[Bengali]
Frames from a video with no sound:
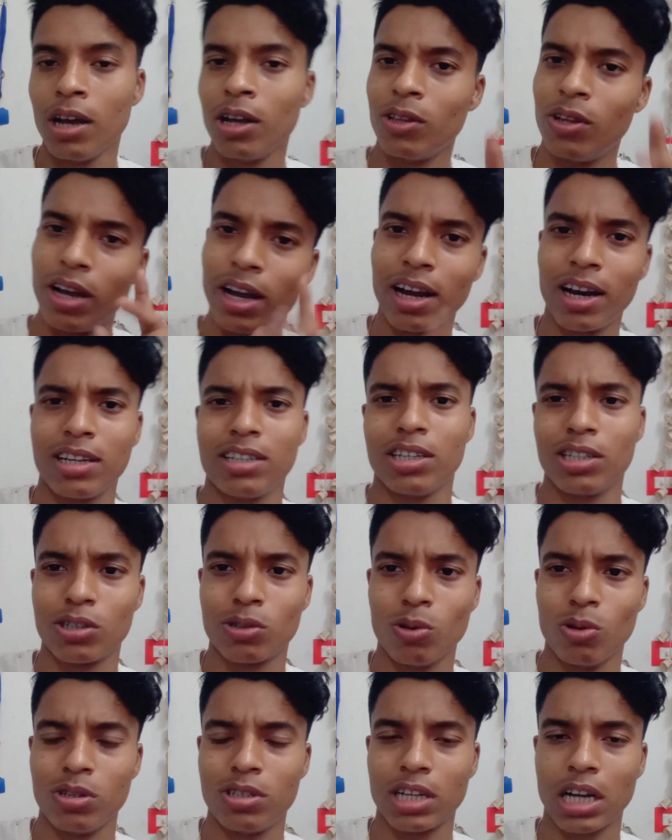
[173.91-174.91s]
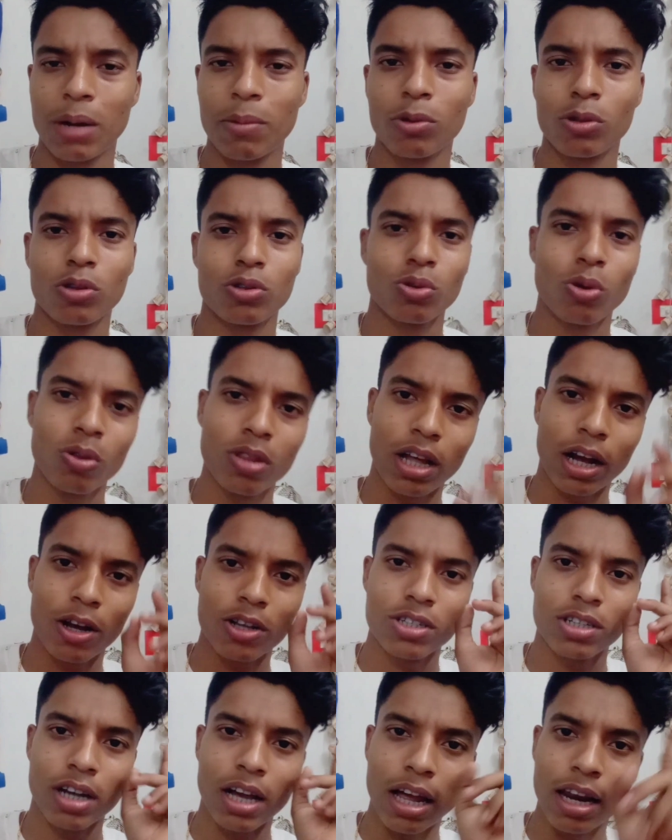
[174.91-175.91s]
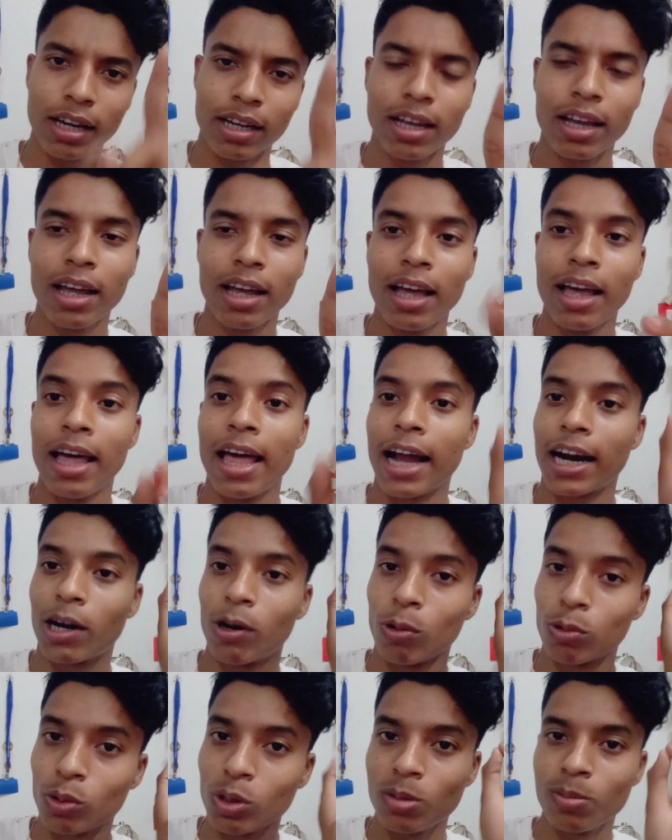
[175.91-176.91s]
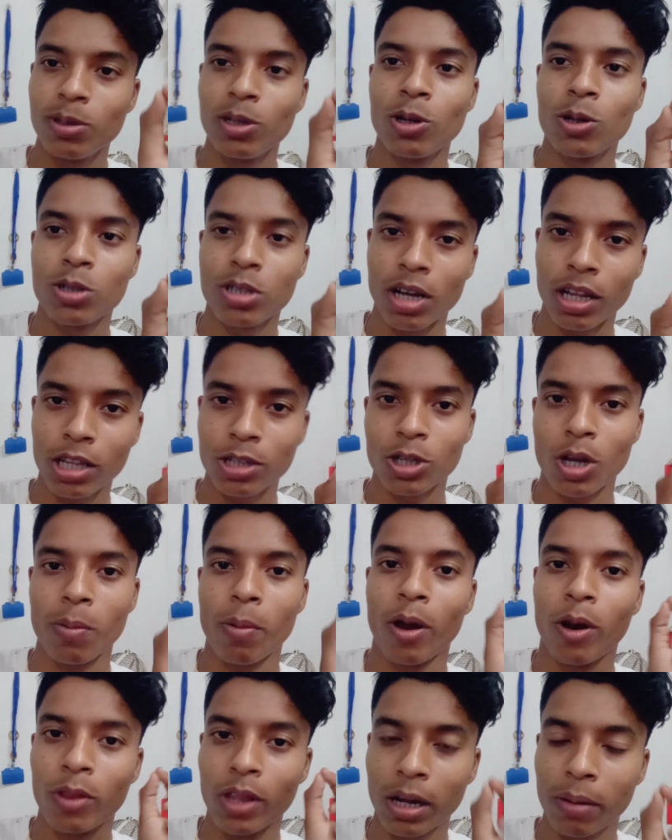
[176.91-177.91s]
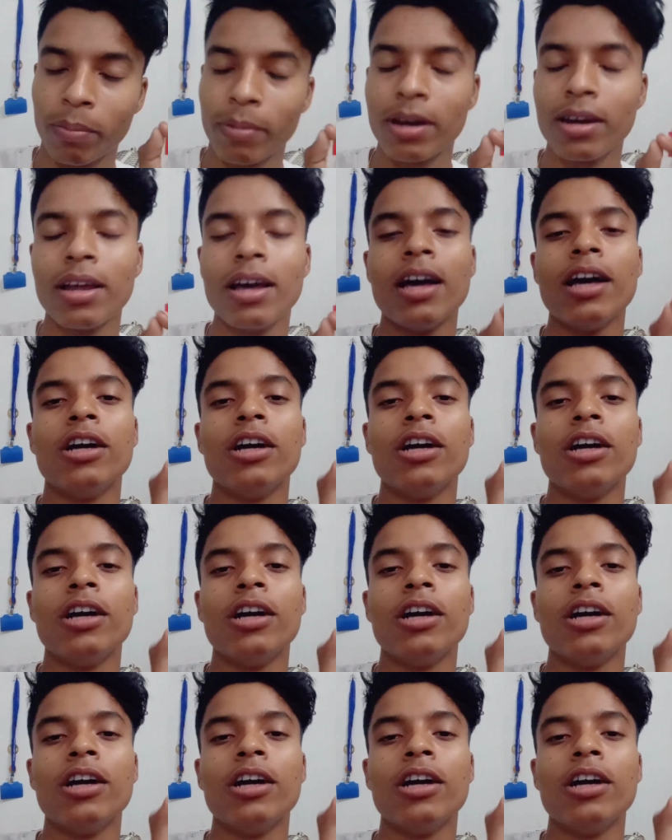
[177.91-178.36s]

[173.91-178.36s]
তো এখানে শেষ করছি কেমন চলুন দেখাচ্ছে কালকে একটা নতুন ভিডিওর সাথে সাথে ভালো থাকবেন